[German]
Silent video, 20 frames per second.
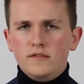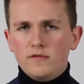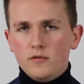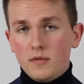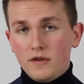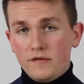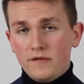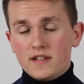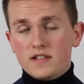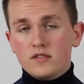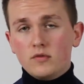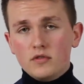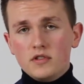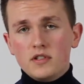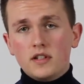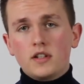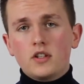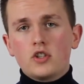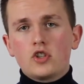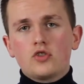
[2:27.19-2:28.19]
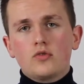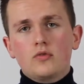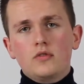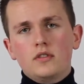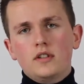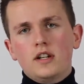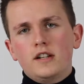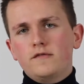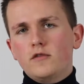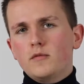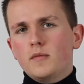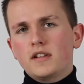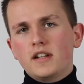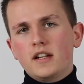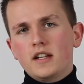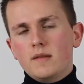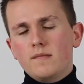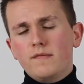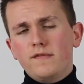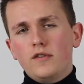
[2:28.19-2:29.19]
wo man feste Unterrichtsstunden hat, wo man dann
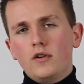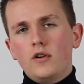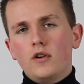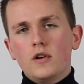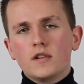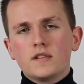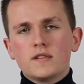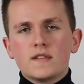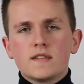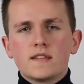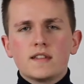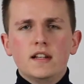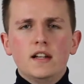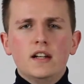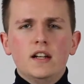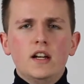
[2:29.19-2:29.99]
eben vor Ort ist